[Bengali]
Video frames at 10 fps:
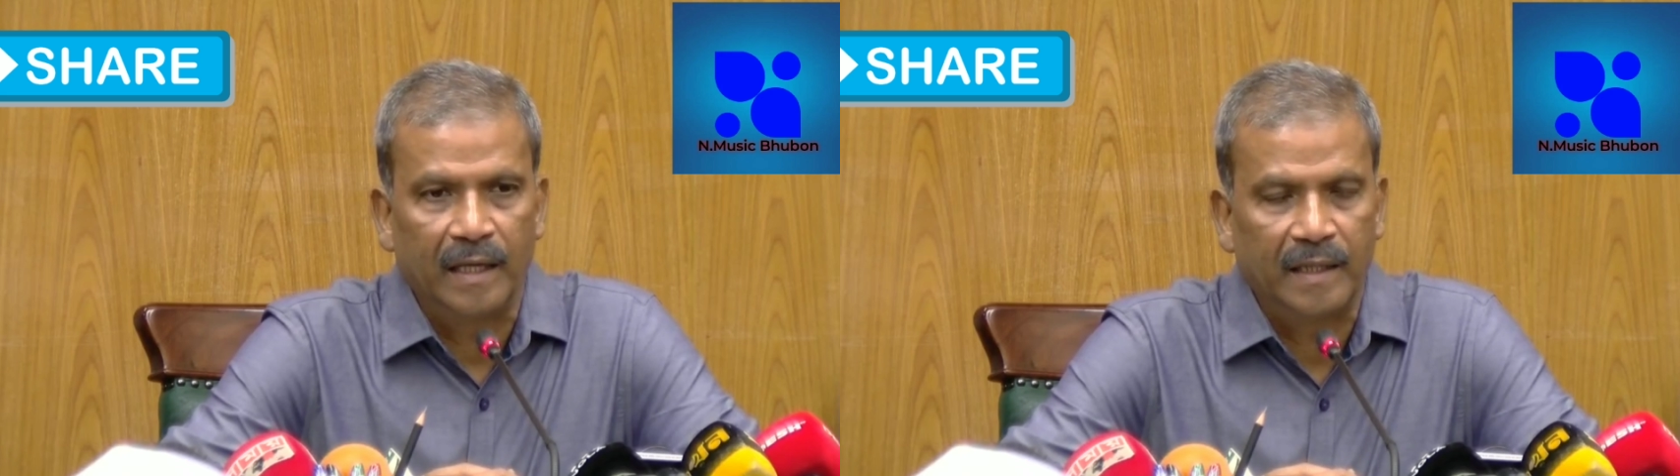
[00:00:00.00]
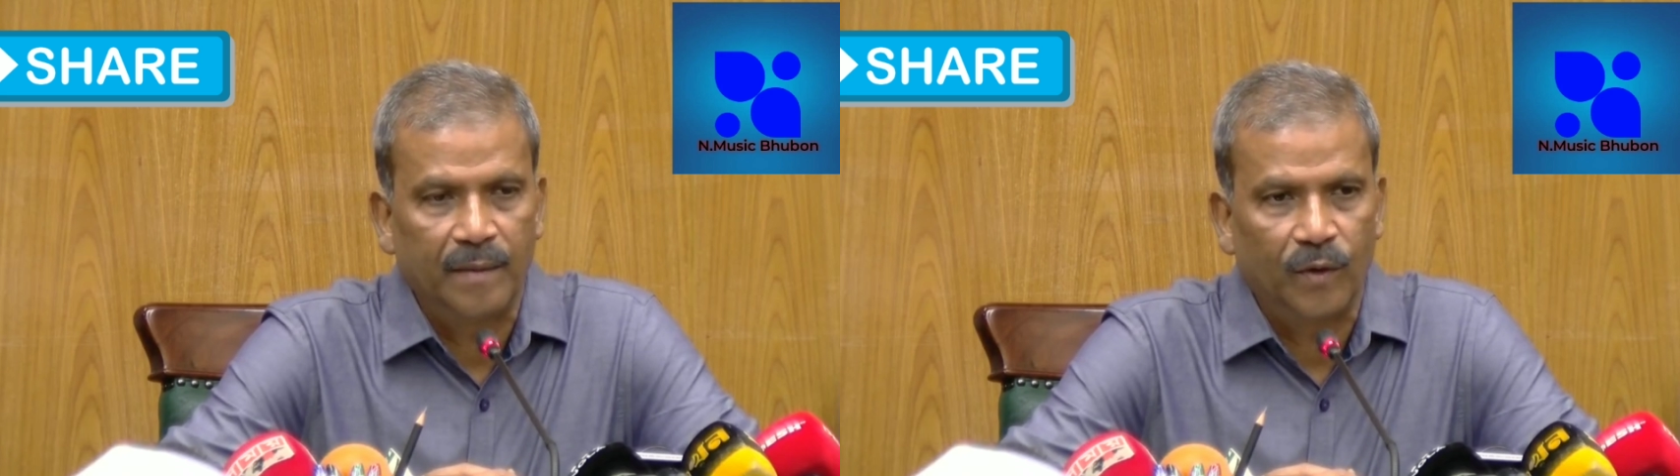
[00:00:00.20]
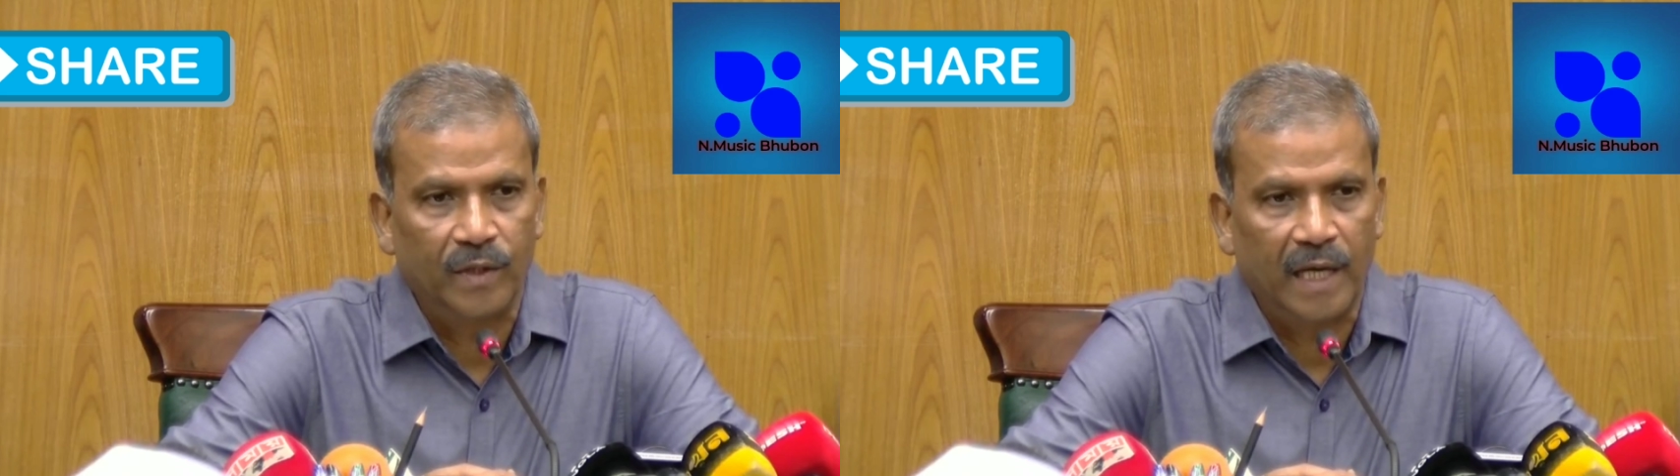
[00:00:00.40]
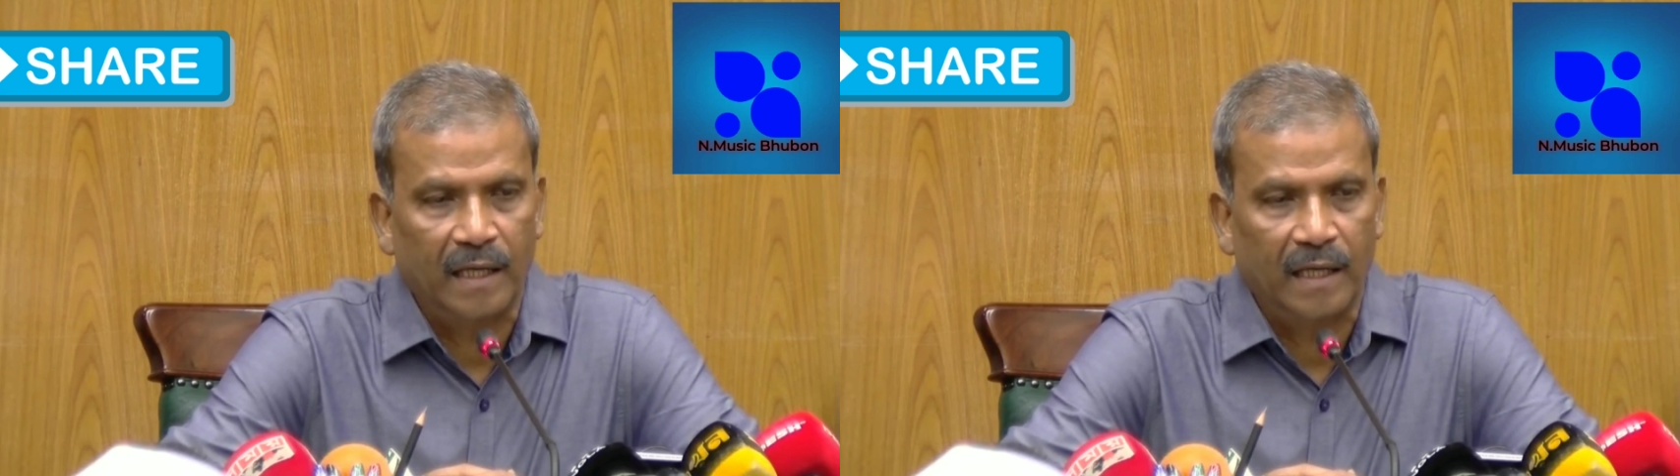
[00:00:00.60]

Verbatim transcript: ইতিমধ্যে